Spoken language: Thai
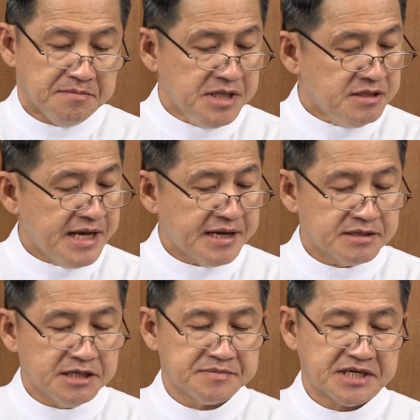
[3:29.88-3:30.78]
เมื่อแรก
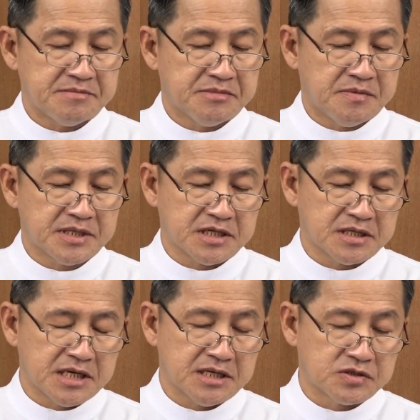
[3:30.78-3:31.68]
เริ่มนั้นพระวจจ
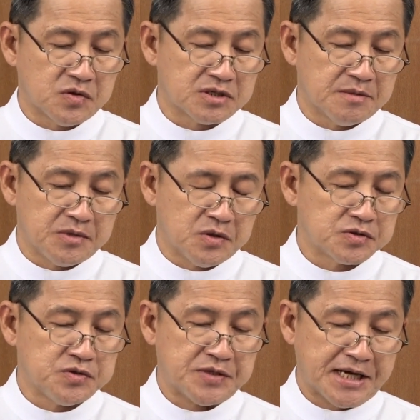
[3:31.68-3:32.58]
นาทรงดำรง
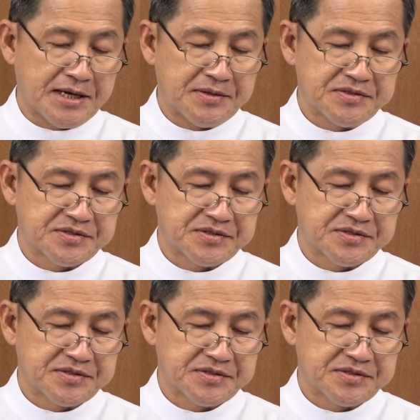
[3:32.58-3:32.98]
อยู่แล้ว